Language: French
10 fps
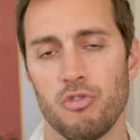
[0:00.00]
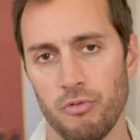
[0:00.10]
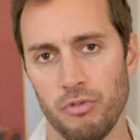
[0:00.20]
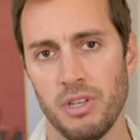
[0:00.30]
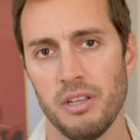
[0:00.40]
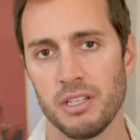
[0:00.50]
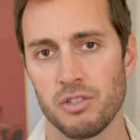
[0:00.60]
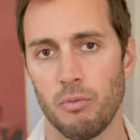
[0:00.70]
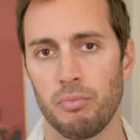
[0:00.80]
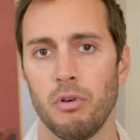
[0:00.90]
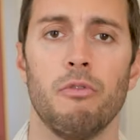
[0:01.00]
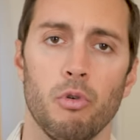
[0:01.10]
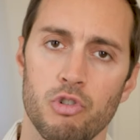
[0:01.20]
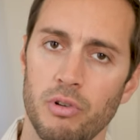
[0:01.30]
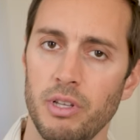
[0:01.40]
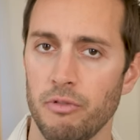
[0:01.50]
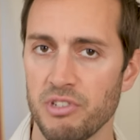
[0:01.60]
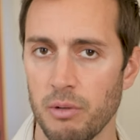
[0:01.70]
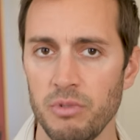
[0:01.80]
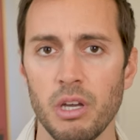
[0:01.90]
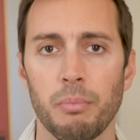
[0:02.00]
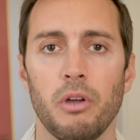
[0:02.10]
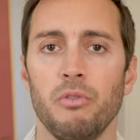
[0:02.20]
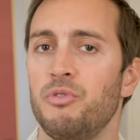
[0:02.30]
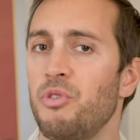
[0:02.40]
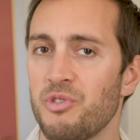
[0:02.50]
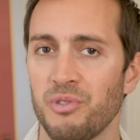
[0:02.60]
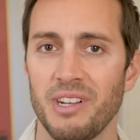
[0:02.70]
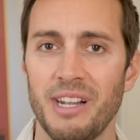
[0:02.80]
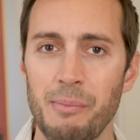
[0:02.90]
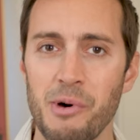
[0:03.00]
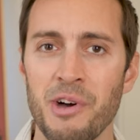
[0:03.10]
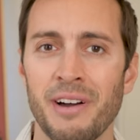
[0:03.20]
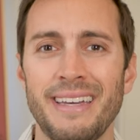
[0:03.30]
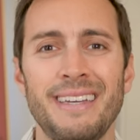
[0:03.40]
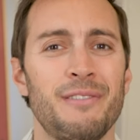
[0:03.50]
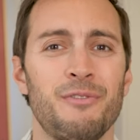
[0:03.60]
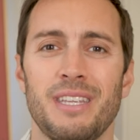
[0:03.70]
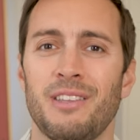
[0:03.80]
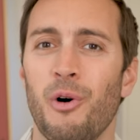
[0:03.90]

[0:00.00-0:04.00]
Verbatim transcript: Je vais vous donner un exemple. Vous rejoignez vos amis après une dure journée de labeur et vous êtes